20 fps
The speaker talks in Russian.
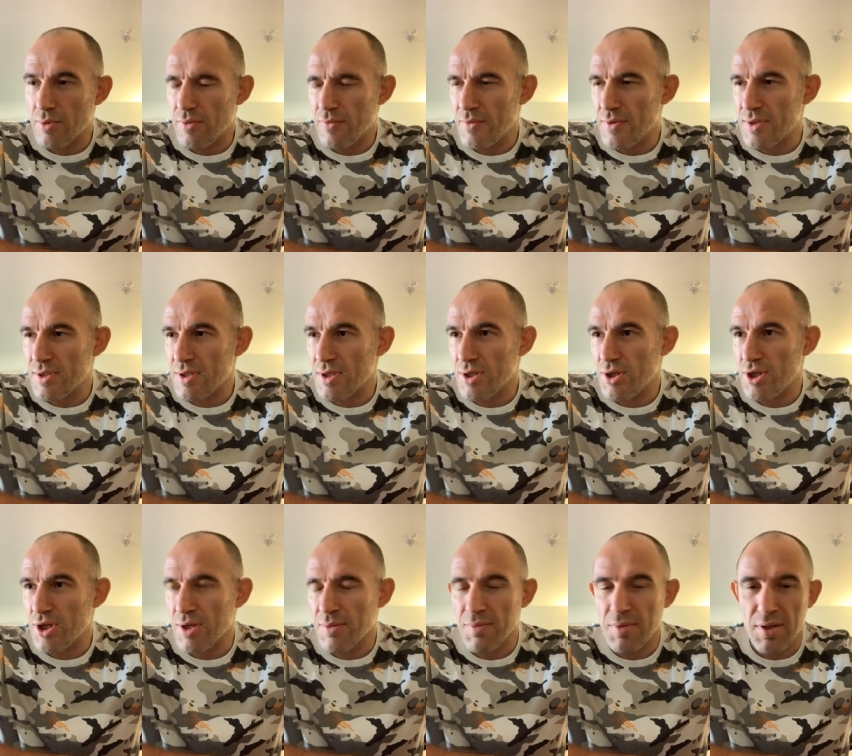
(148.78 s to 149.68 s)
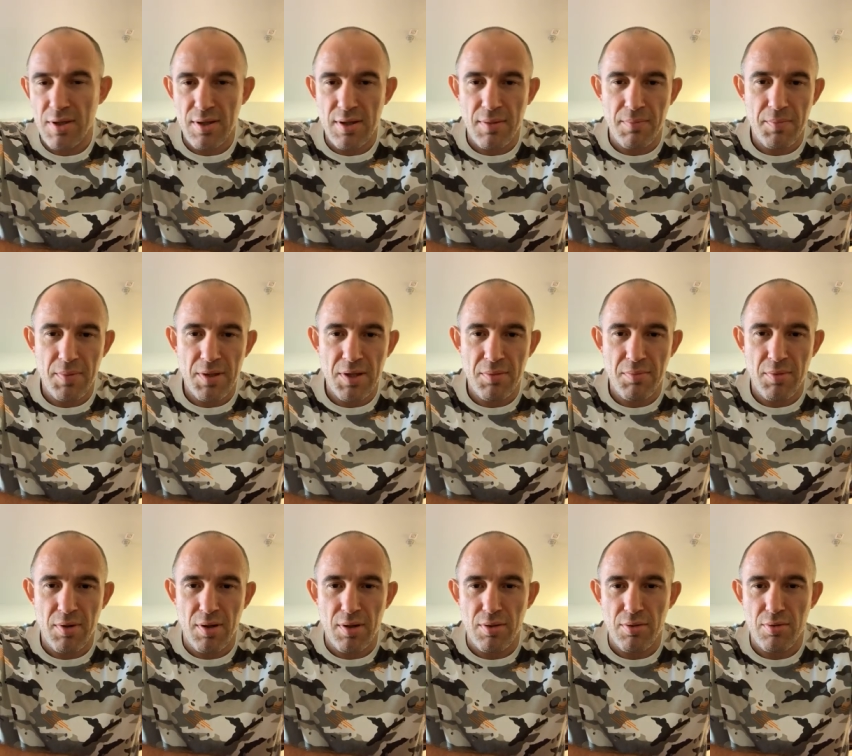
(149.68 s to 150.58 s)
200 с чем-то я там
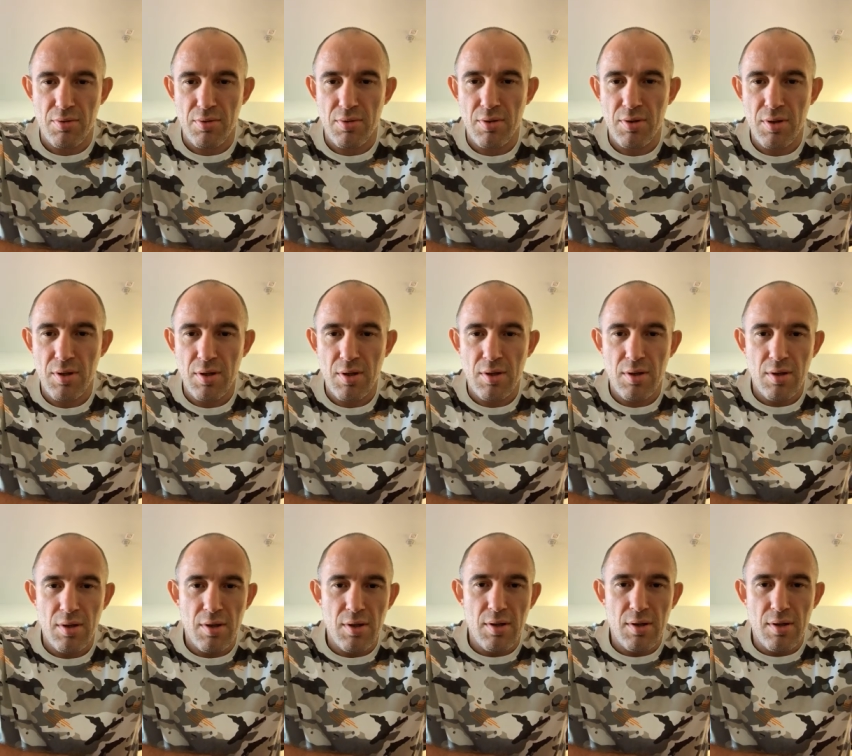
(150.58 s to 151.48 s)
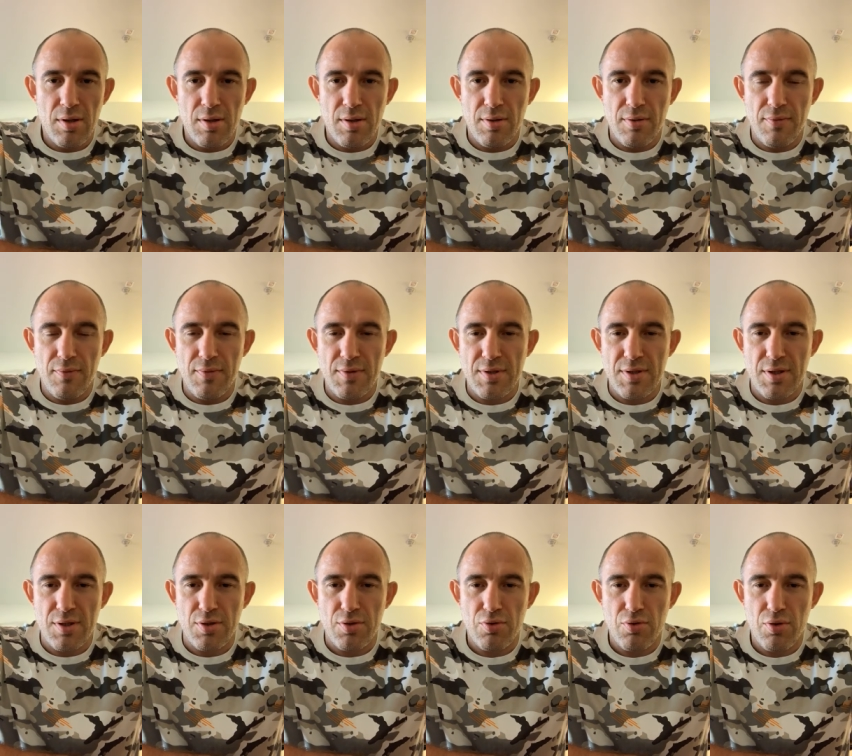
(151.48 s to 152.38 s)
поднимал ее.
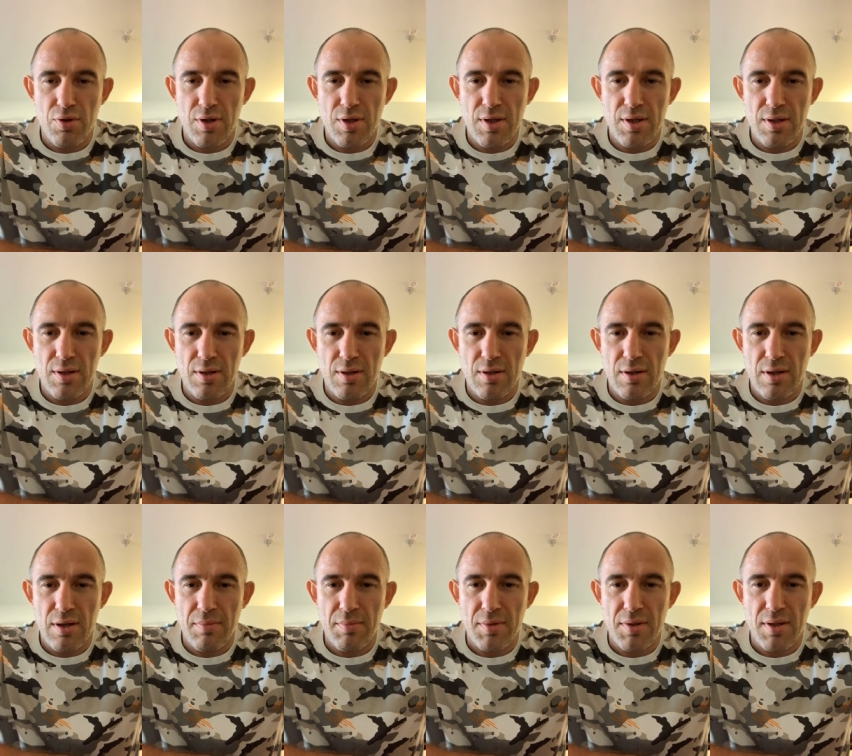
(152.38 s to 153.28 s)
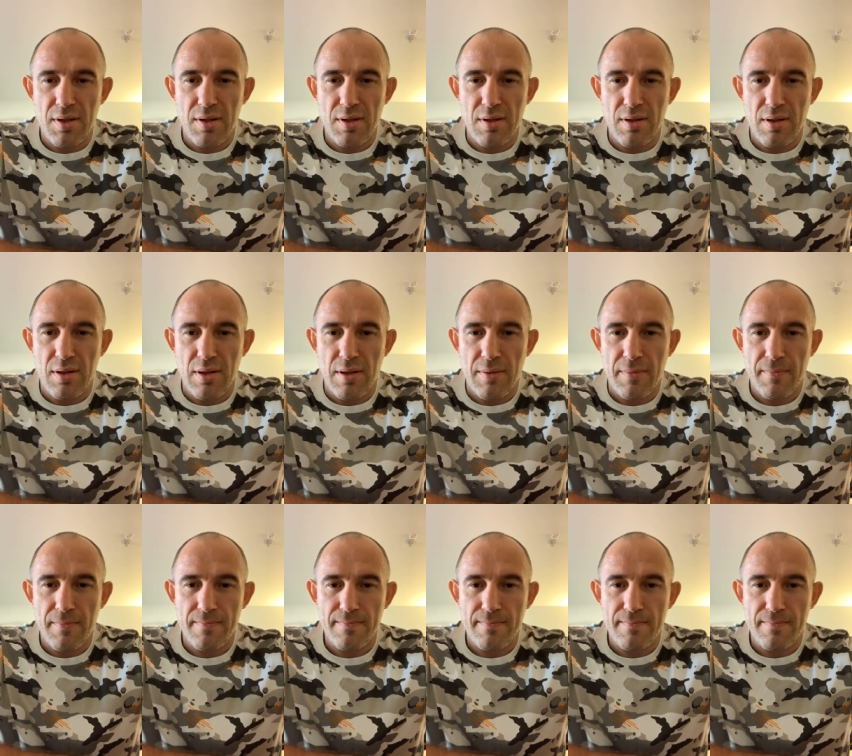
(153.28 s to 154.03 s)
240 килограмм и так далее.